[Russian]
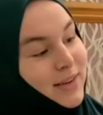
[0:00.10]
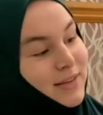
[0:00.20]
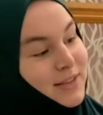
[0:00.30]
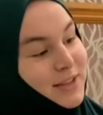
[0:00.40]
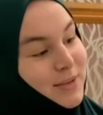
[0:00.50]

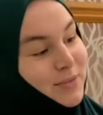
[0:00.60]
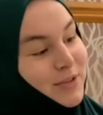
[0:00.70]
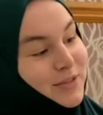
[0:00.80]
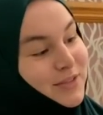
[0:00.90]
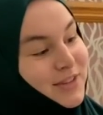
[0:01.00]
Всем
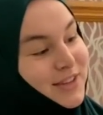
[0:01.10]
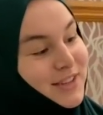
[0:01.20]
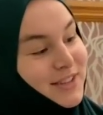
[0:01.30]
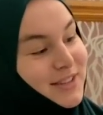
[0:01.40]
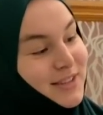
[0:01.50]

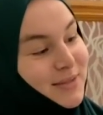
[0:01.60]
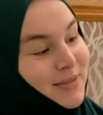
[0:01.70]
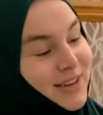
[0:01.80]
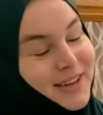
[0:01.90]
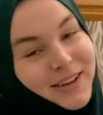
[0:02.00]
привет, ассалам
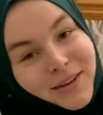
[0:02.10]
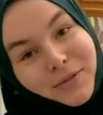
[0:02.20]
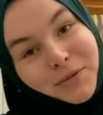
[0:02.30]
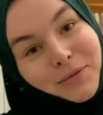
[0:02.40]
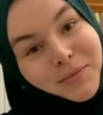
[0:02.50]

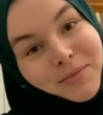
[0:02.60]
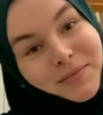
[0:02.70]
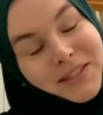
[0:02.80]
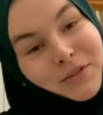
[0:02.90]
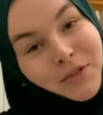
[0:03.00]
алейкум.
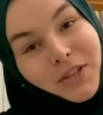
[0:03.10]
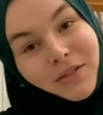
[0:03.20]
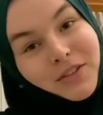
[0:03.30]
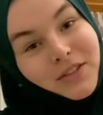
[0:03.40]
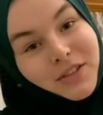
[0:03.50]
Сегодня
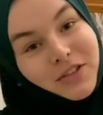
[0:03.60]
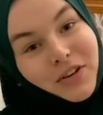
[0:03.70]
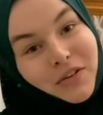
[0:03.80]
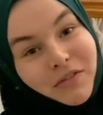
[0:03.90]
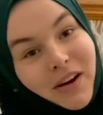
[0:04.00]
вас
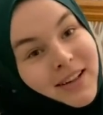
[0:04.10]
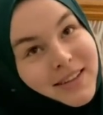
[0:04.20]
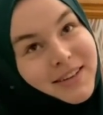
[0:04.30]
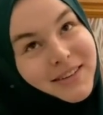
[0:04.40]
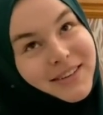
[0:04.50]
встречаю в
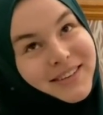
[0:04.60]
ванной.